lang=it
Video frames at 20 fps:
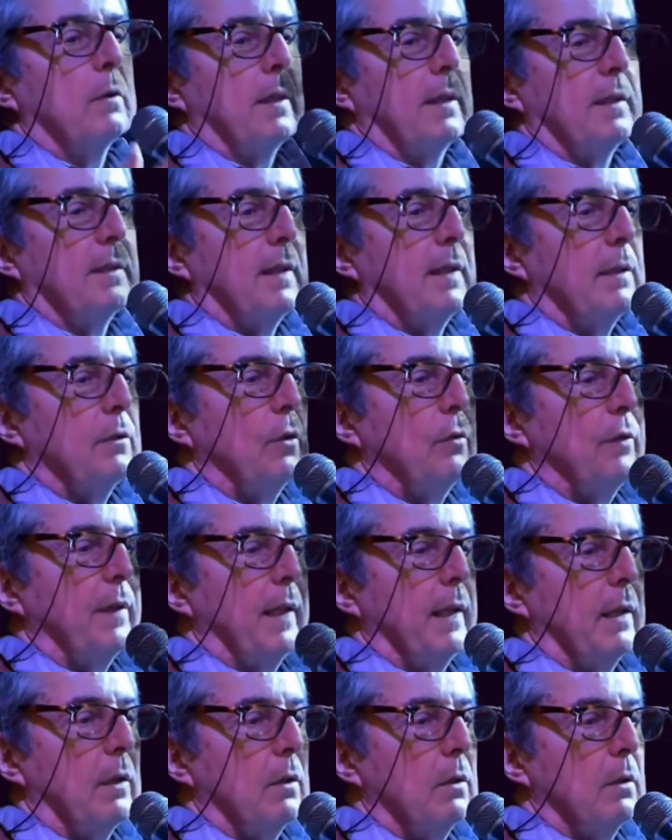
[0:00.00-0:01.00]
è stato
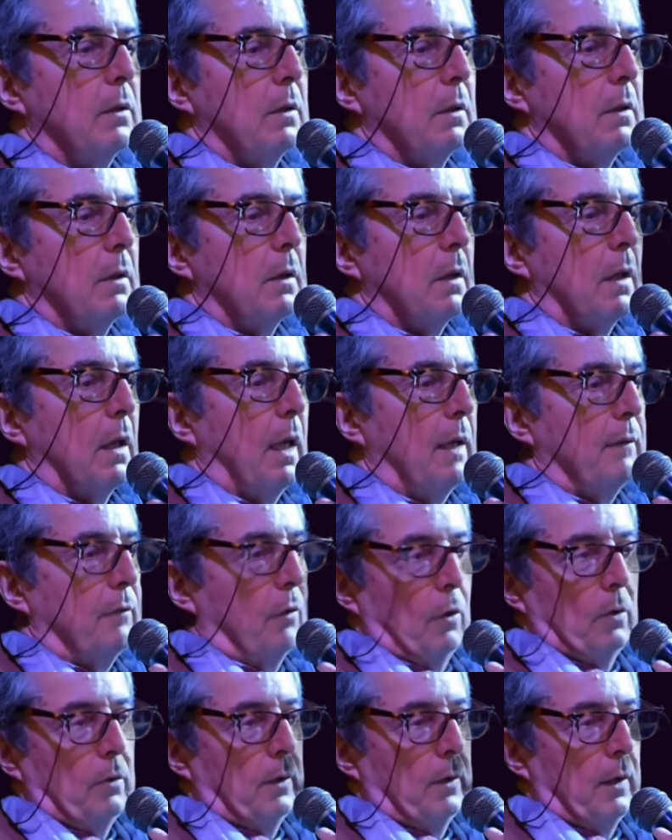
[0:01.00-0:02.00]
vero, a
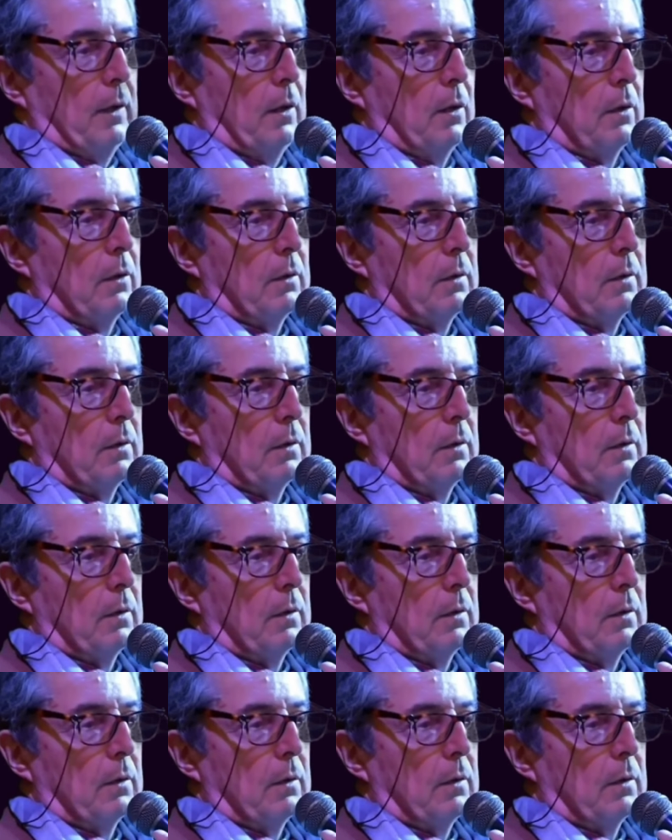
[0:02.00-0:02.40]
volte no.